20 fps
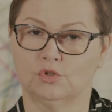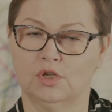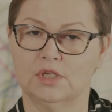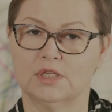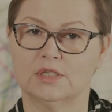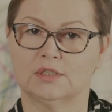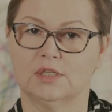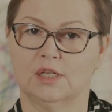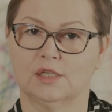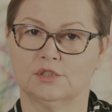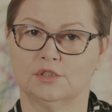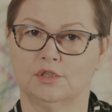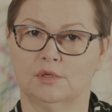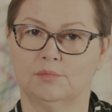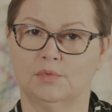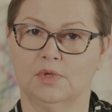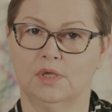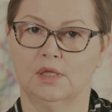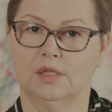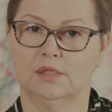to jest dla
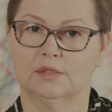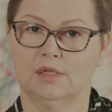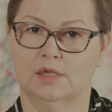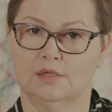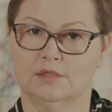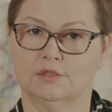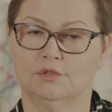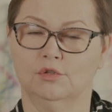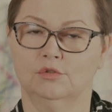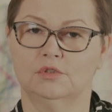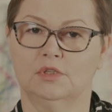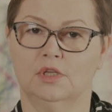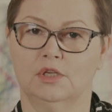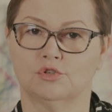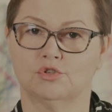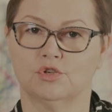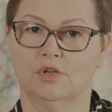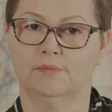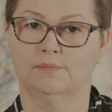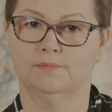ciebie
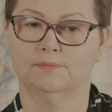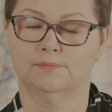najistotniejsze.